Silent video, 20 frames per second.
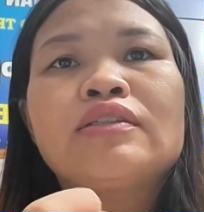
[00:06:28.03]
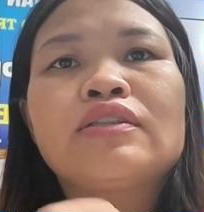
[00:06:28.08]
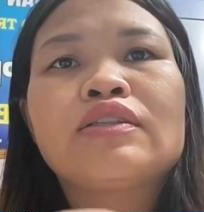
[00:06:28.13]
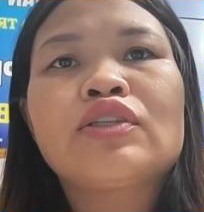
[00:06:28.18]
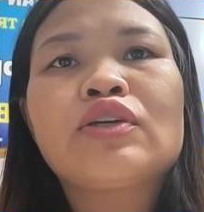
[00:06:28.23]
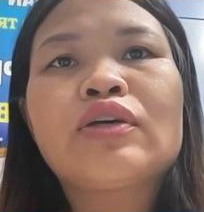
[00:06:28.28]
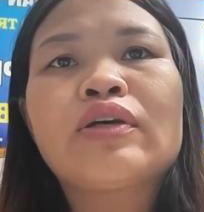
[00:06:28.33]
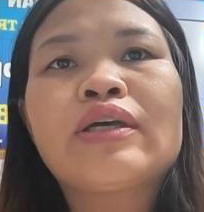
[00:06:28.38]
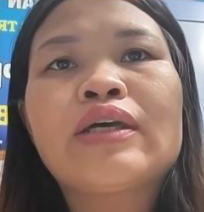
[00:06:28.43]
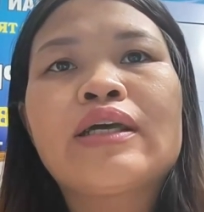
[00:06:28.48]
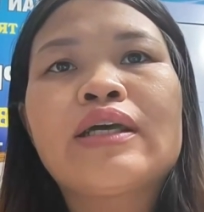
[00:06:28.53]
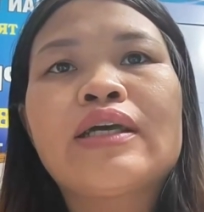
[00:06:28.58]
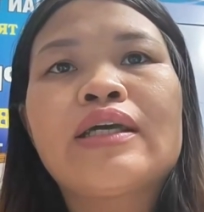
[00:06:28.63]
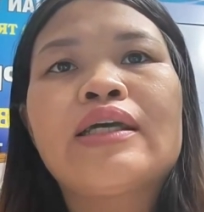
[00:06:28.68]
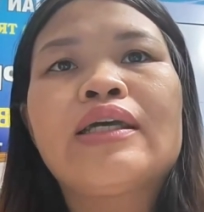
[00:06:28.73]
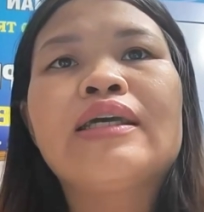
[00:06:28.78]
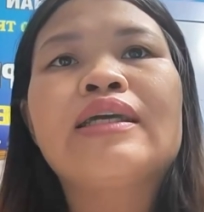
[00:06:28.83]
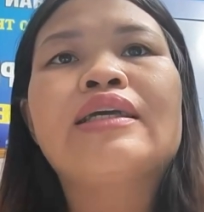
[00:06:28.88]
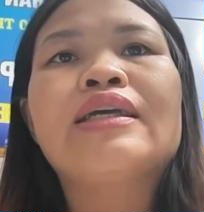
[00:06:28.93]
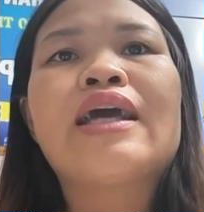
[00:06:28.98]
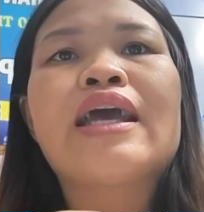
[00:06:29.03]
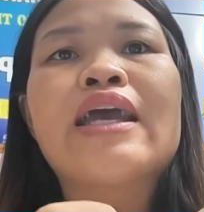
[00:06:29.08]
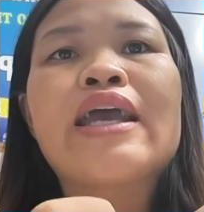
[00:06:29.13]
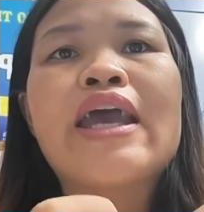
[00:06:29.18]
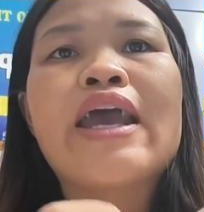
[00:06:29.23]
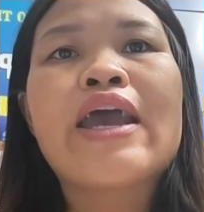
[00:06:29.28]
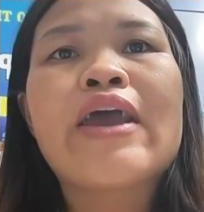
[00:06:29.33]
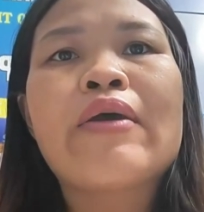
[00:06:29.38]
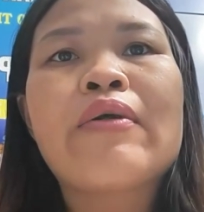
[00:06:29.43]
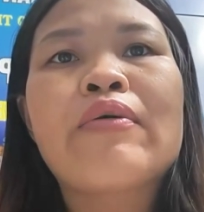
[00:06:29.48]
thôi
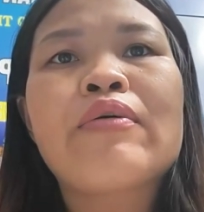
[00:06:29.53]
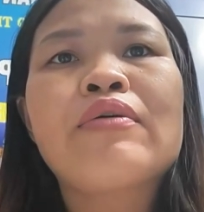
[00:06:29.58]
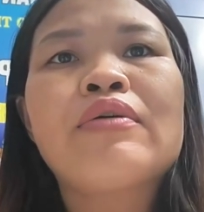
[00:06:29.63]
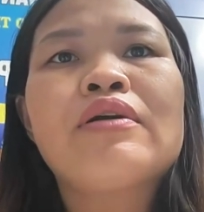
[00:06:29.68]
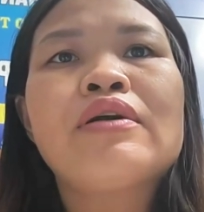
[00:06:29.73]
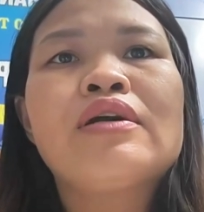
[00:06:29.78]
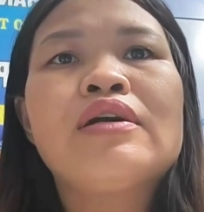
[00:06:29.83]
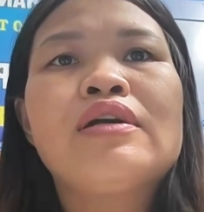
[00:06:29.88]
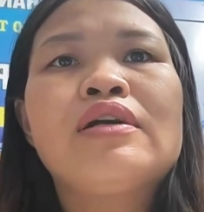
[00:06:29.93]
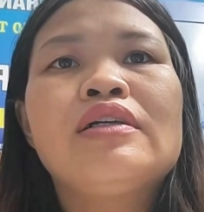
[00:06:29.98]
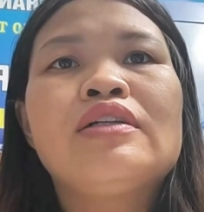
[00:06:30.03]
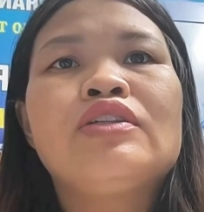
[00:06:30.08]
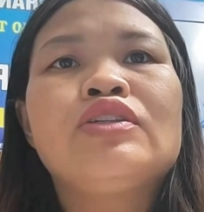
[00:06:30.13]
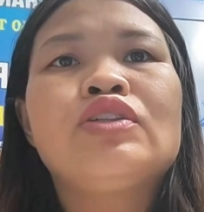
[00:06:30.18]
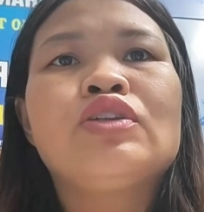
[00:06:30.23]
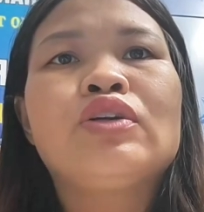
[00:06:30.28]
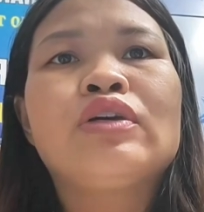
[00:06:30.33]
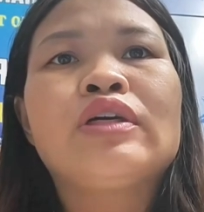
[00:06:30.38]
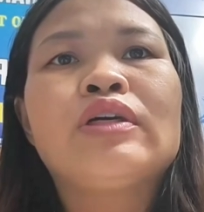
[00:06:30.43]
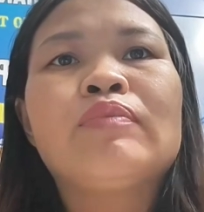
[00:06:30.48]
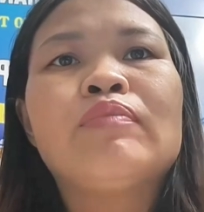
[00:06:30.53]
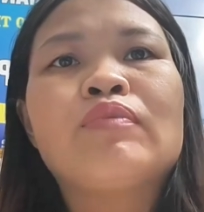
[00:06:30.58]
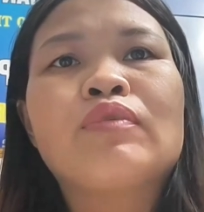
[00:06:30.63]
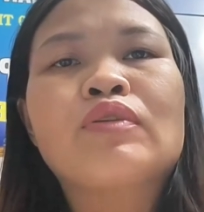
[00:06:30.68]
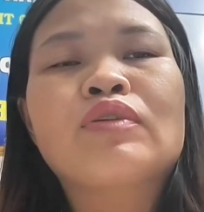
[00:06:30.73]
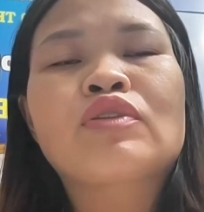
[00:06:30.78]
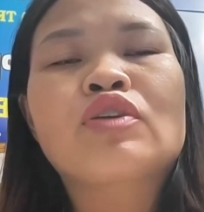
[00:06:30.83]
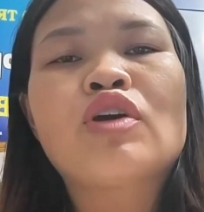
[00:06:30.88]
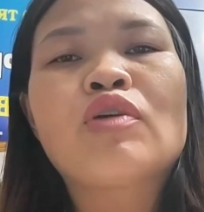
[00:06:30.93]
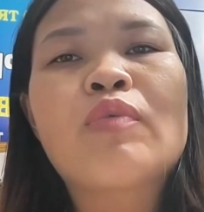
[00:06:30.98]
XAL rồi
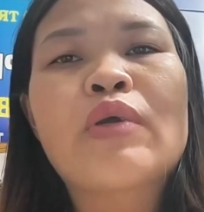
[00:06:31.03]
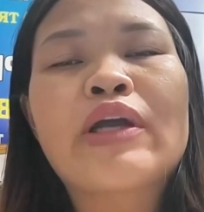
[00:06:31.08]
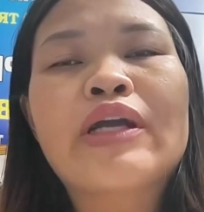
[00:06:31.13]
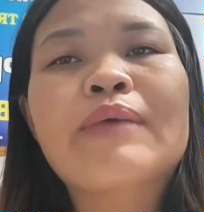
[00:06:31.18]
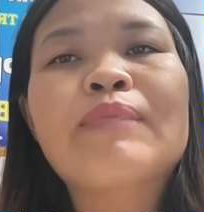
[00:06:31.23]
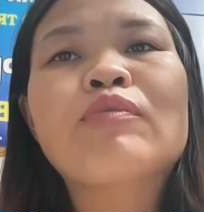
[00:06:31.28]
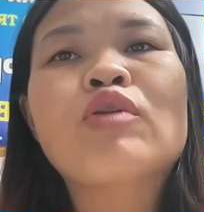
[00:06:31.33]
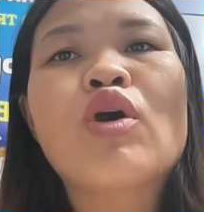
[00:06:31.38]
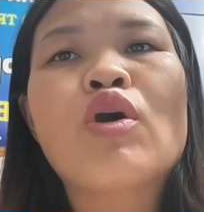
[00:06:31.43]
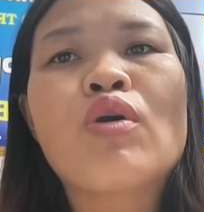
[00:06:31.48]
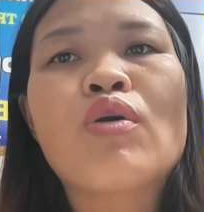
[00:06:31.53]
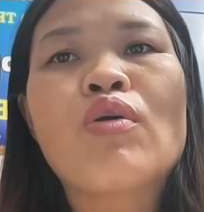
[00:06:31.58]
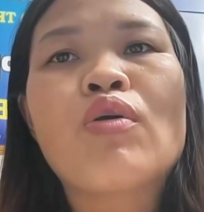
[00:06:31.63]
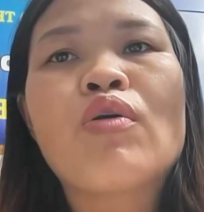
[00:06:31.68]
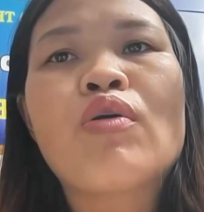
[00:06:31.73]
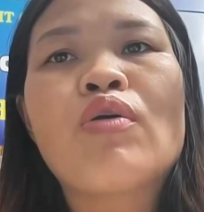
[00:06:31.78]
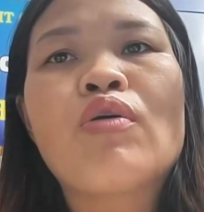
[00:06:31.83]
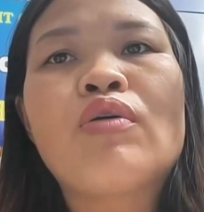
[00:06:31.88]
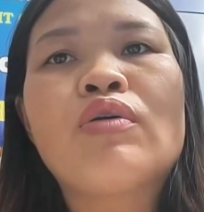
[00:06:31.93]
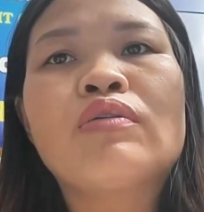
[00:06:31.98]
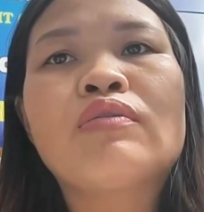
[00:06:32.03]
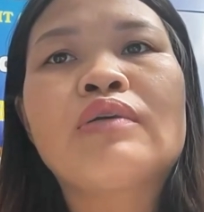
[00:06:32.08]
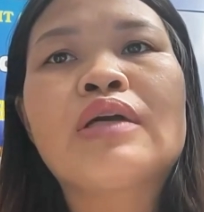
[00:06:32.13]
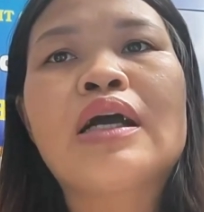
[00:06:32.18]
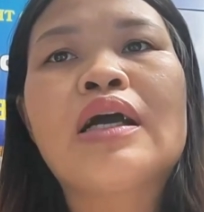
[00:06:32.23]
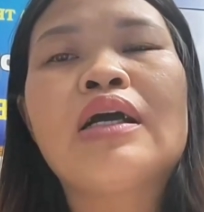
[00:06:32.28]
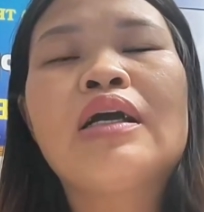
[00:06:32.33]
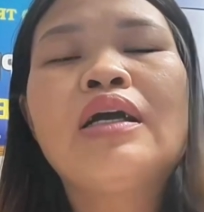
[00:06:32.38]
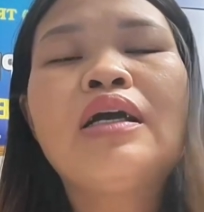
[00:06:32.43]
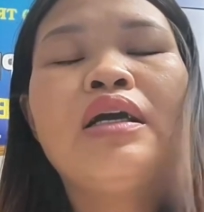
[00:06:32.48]
cho mọi cấp độ đúng
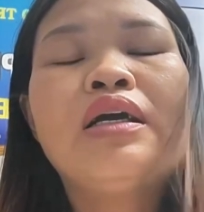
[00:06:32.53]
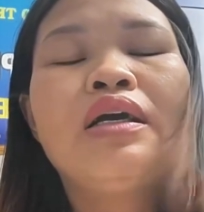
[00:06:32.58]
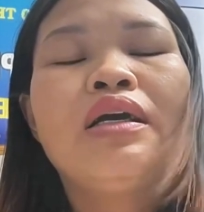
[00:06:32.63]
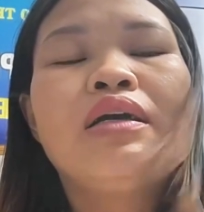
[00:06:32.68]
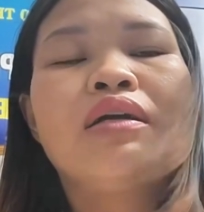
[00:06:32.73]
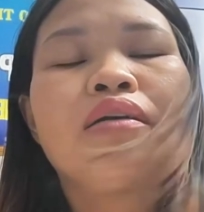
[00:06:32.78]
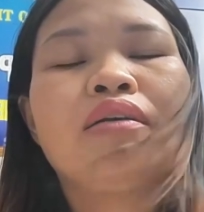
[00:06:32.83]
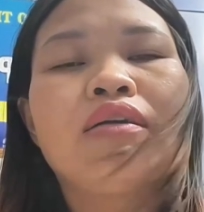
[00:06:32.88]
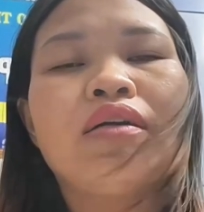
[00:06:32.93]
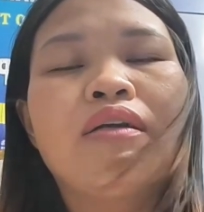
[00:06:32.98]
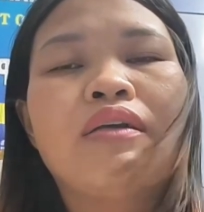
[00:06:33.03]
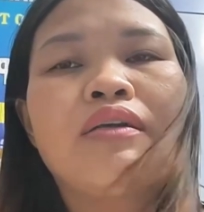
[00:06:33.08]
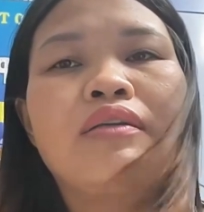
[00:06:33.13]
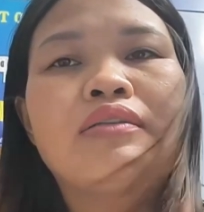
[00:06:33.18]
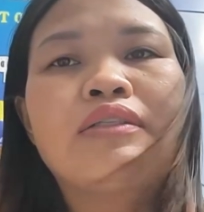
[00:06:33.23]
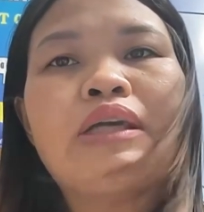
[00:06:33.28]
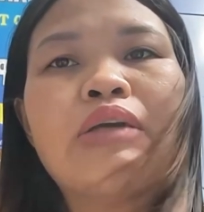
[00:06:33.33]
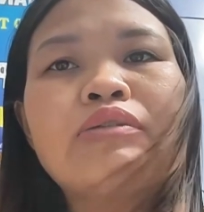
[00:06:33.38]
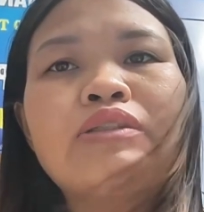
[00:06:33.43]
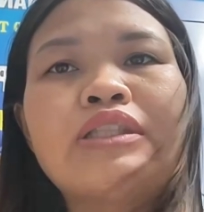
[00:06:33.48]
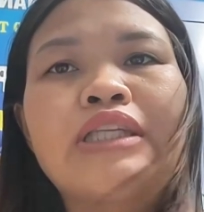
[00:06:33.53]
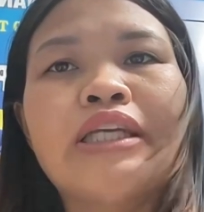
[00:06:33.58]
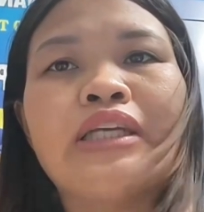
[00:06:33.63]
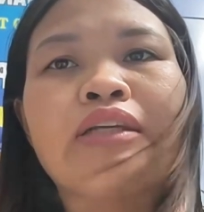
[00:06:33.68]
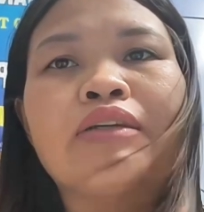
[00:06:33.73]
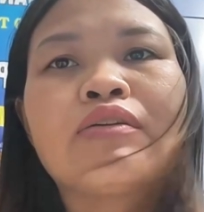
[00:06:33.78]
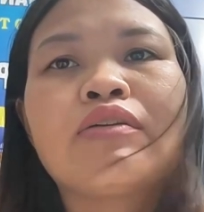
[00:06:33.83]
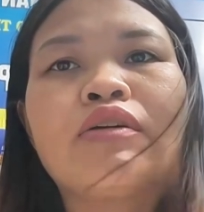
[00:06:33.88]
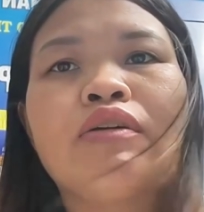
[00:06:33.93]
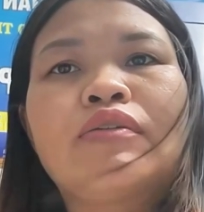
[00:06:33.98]
không ạ giáo
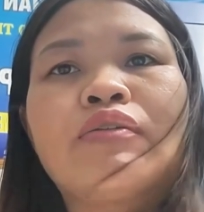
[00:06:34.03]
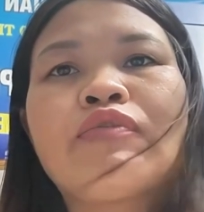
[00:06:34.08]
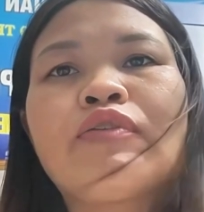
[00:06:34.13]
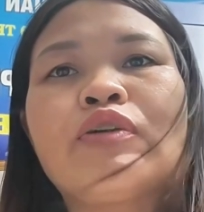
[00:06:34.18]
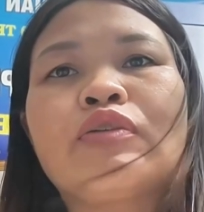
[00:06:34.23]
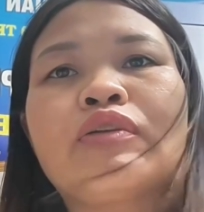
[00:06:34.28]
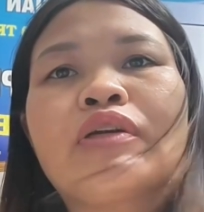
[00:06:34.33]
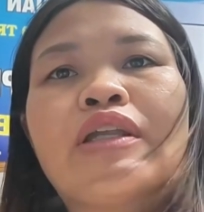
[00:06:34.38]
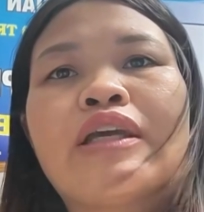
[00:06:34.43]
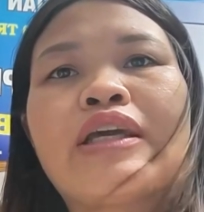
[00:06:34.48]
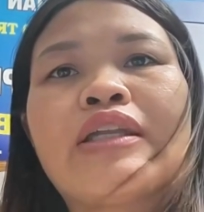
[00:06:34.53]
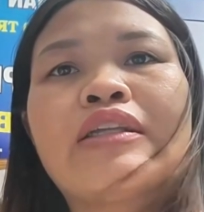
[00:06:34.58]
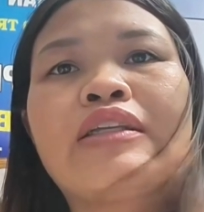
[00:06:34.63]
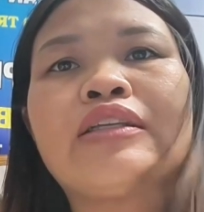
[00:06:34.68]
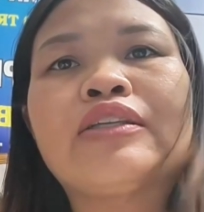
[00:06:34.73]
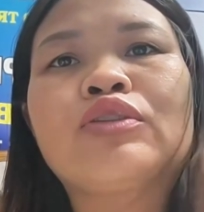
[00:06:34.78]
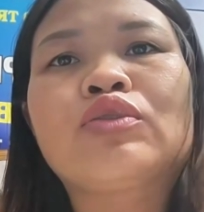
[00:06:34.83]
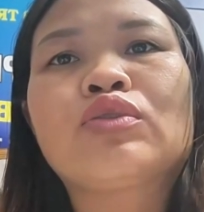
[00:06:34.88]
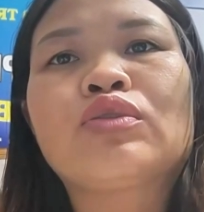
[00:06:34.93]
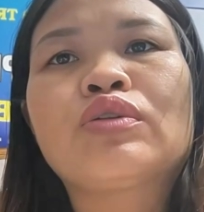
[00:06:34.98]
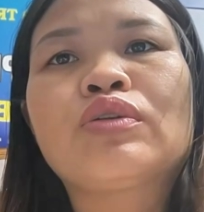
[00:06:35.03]
trình của Futureland thì